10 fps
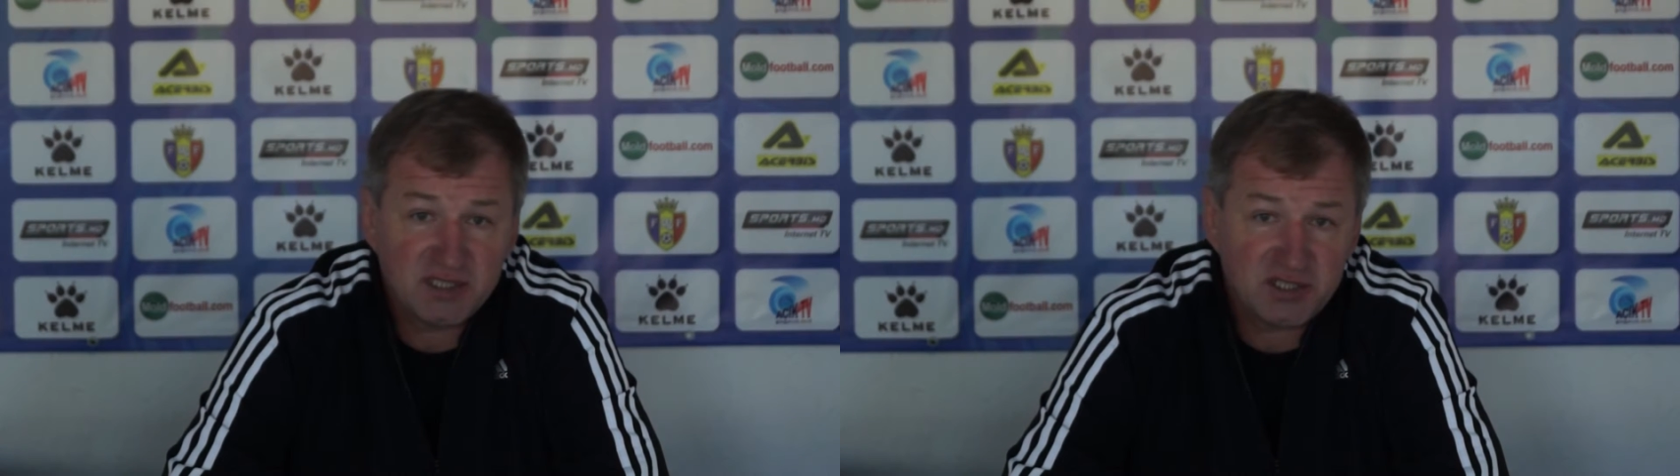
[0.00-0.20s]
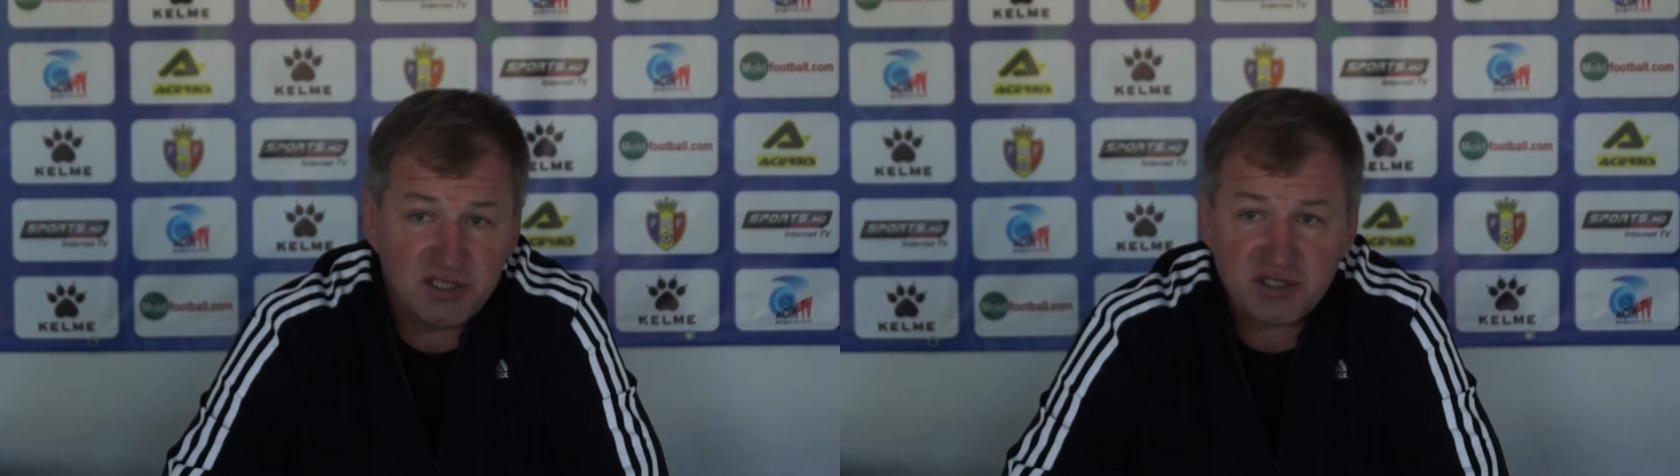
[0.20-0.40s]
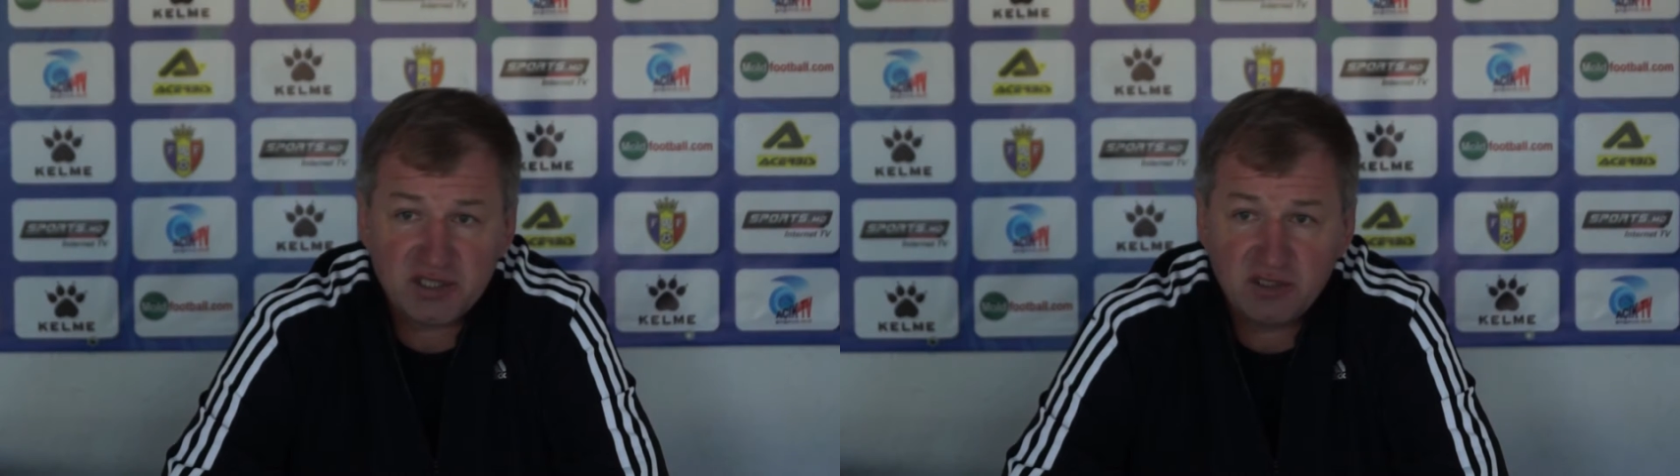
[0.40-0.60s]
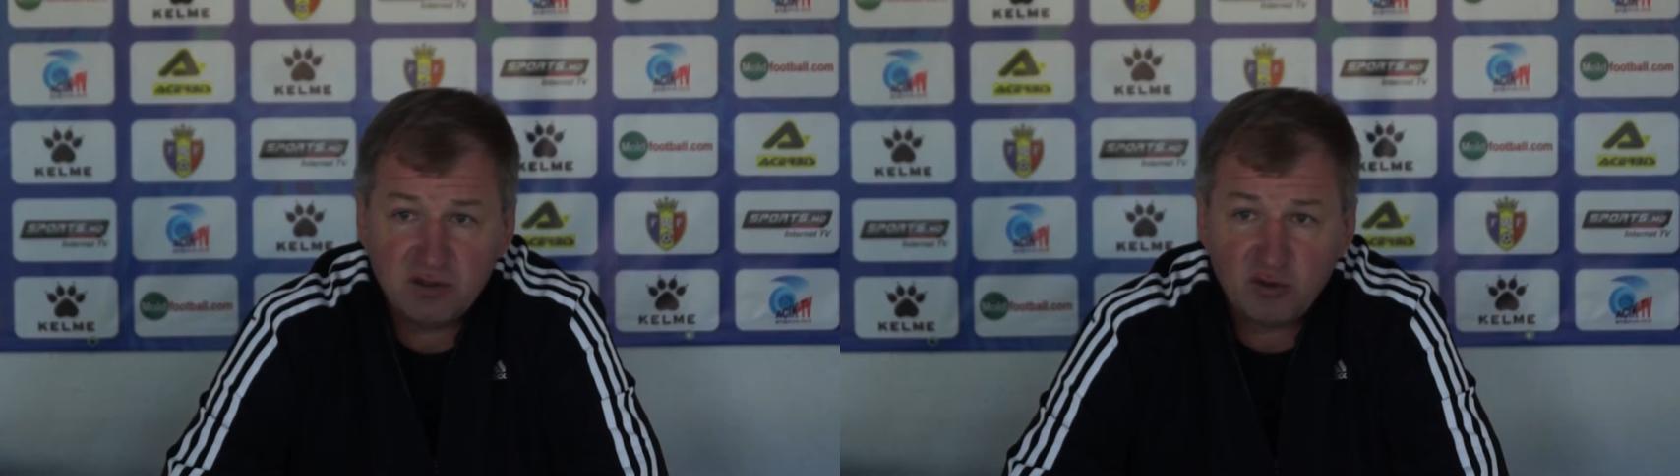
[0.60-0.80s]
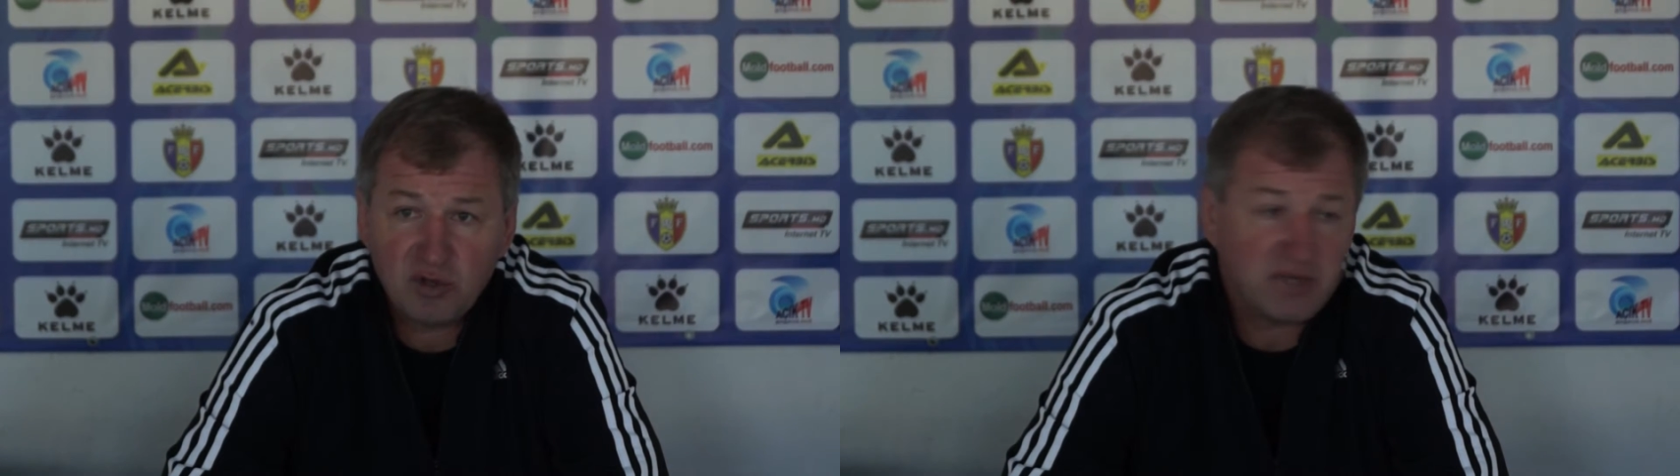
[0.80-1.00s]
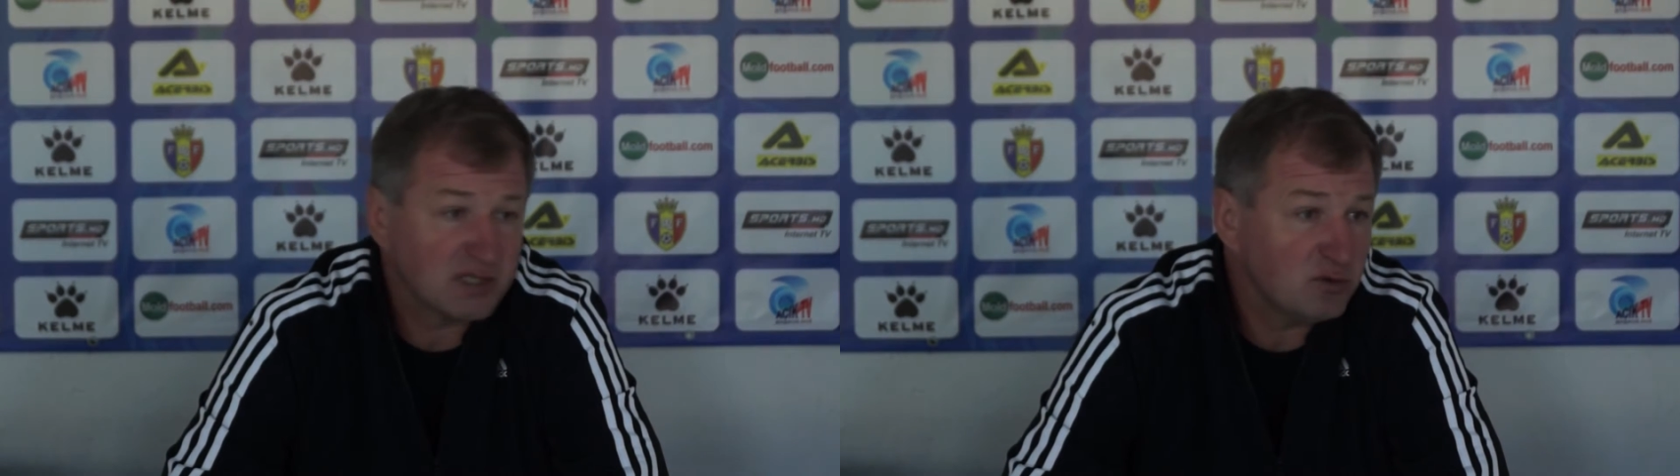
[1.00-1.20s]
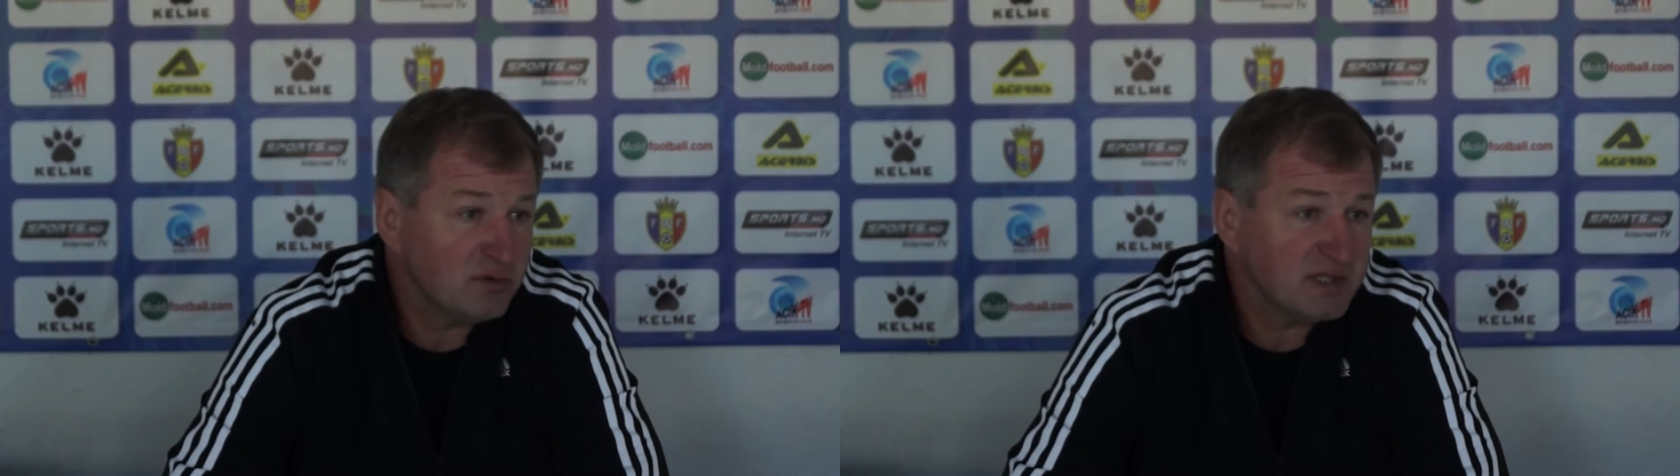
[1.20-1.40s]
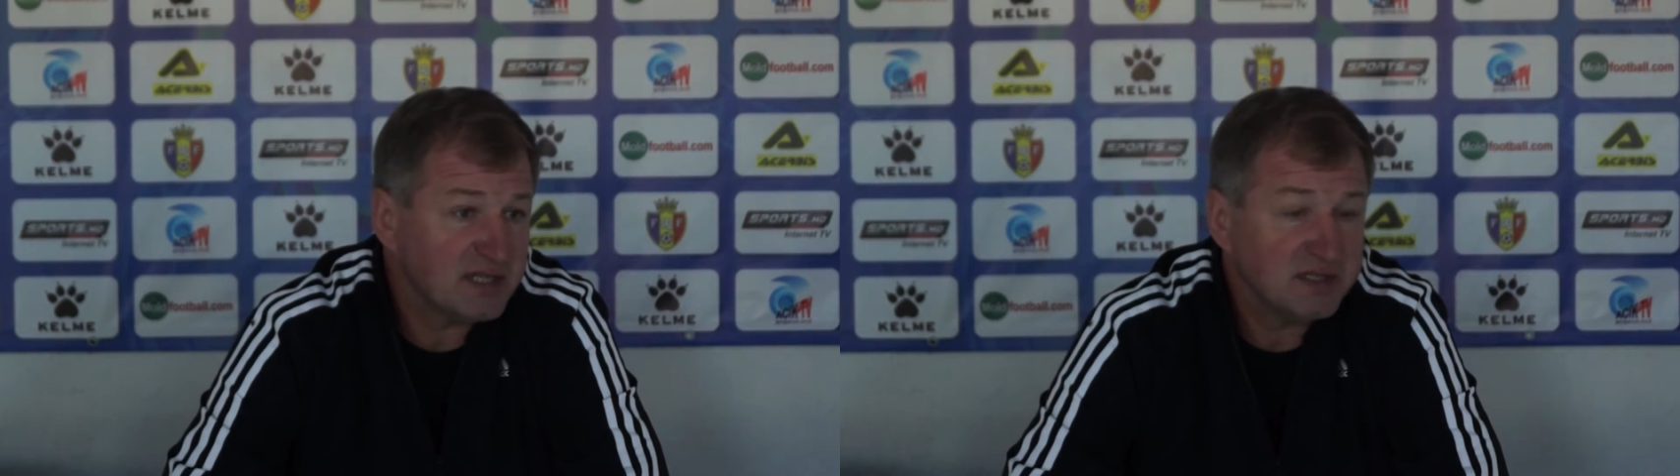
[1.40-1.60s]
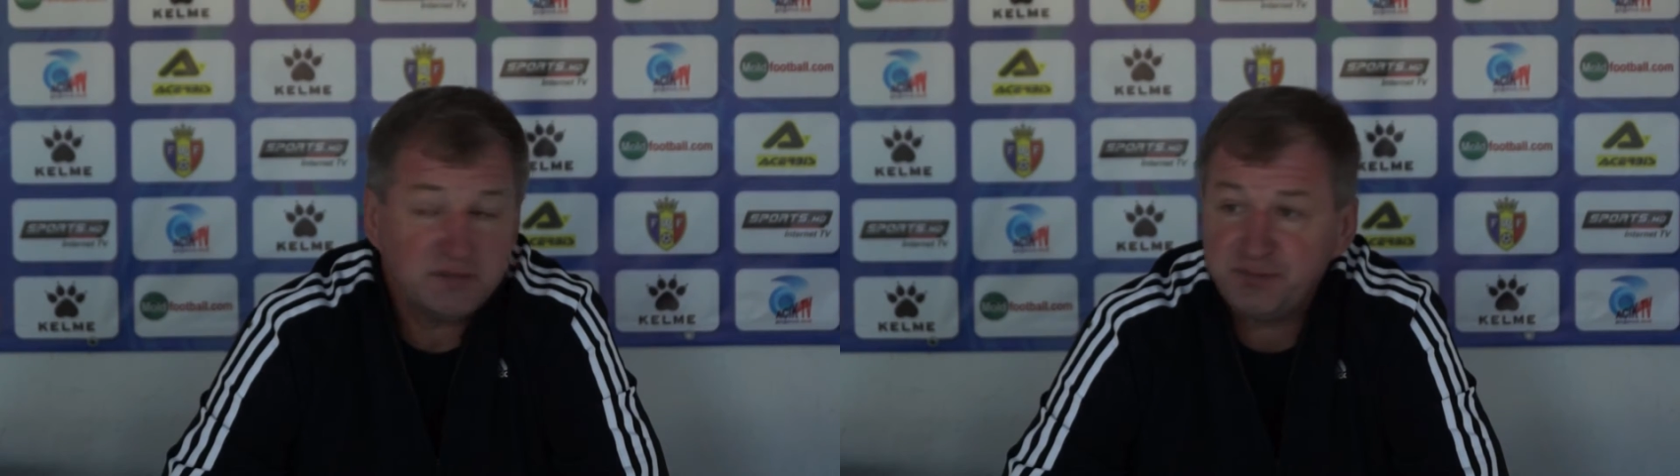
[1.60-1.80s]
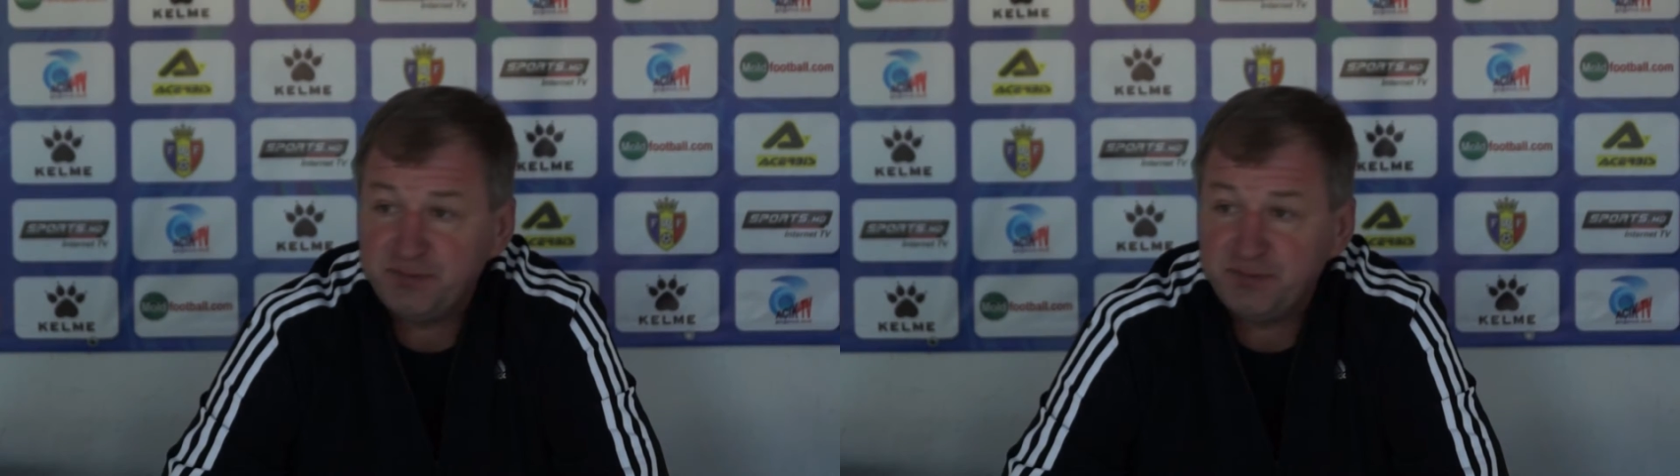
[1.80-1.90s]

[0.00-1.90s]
техничная, укомплектованная.